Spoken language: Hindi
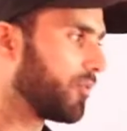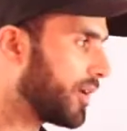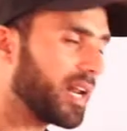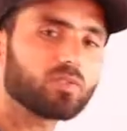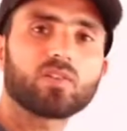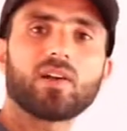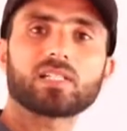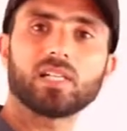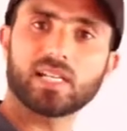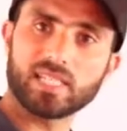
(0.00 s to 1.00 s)
वेयर हाउसिंग
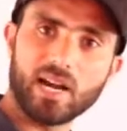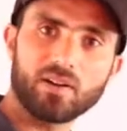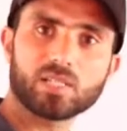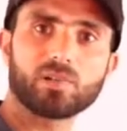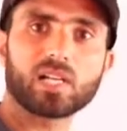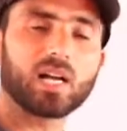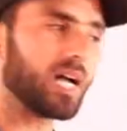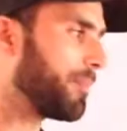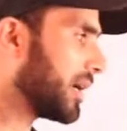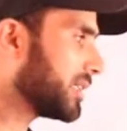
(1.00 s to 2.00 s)
फैसिलिटीज़ एडवर्टीजमेंट का
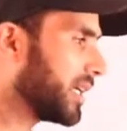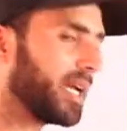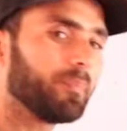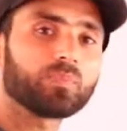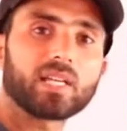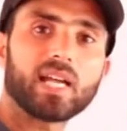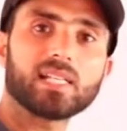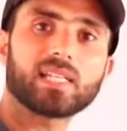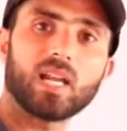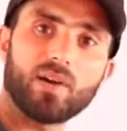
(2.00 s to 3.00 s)
काम करते हैं या
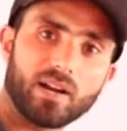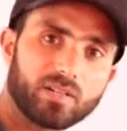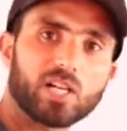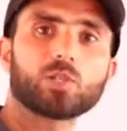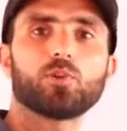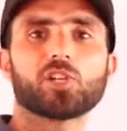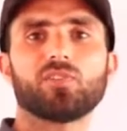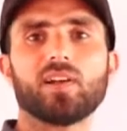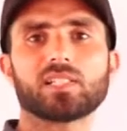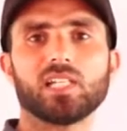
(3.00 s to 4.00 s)
इसके अलावा
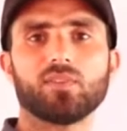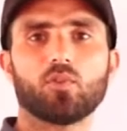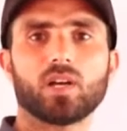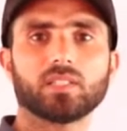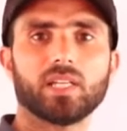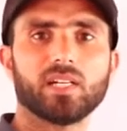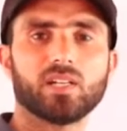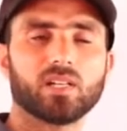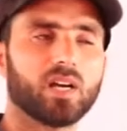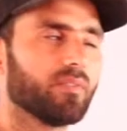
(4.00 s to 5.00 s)
ट्रांसपोर्टेशन फैसिलिटी वो रखते
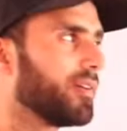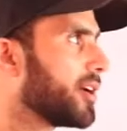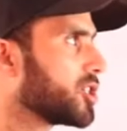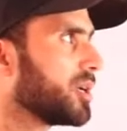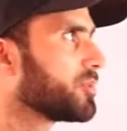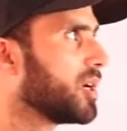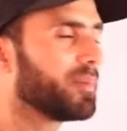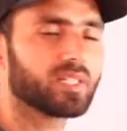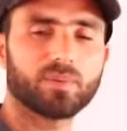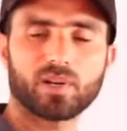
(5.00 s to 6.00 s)
हैं फेडरेशन
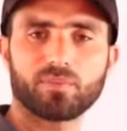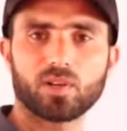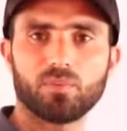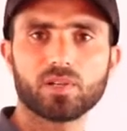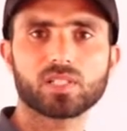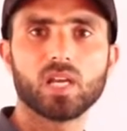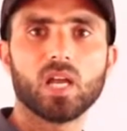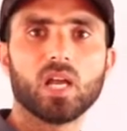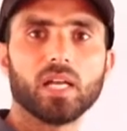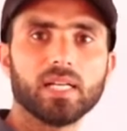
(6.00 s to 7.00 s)
ऑफ चैम्बर ऑफ कॉमर्स
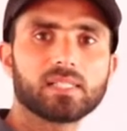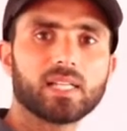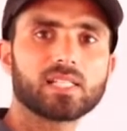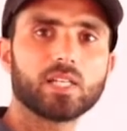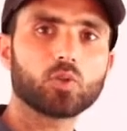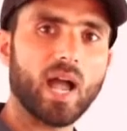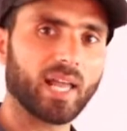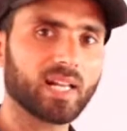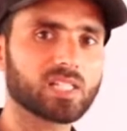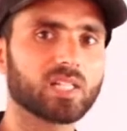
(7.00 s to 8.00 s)
इस तरह से जो
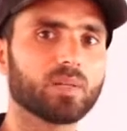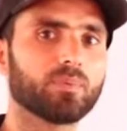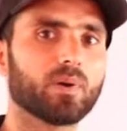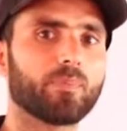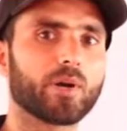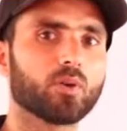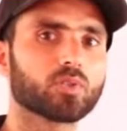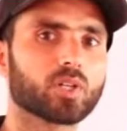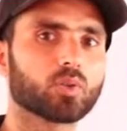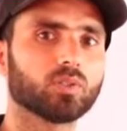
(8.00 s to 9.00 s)
एग्रीकल्चरल
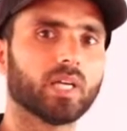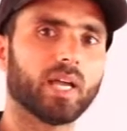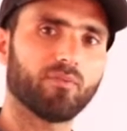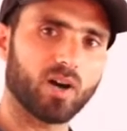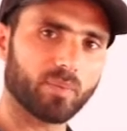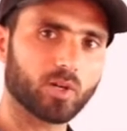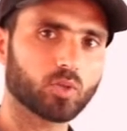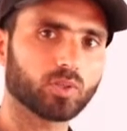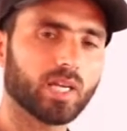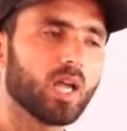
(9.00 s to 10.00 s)
प्रोड्यूसर्स होते हैं
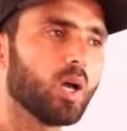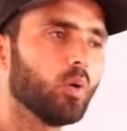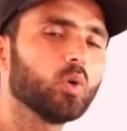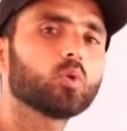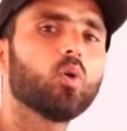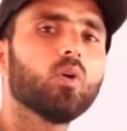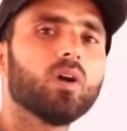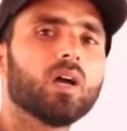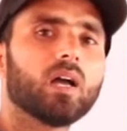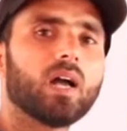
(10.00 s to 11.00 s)
फार्मर्स होते हैं उनको
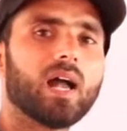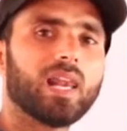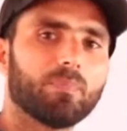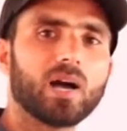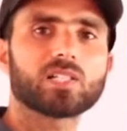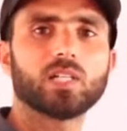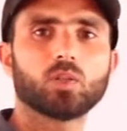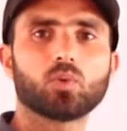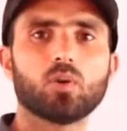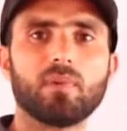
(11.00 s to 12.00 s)
हेल्प आ
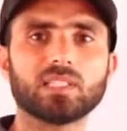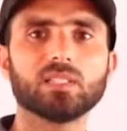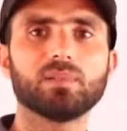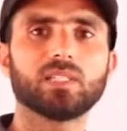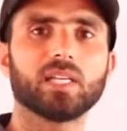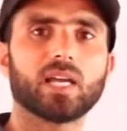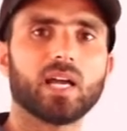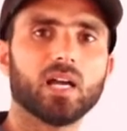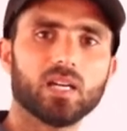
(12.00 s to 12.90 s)
जाती है उनको मदद मिलती है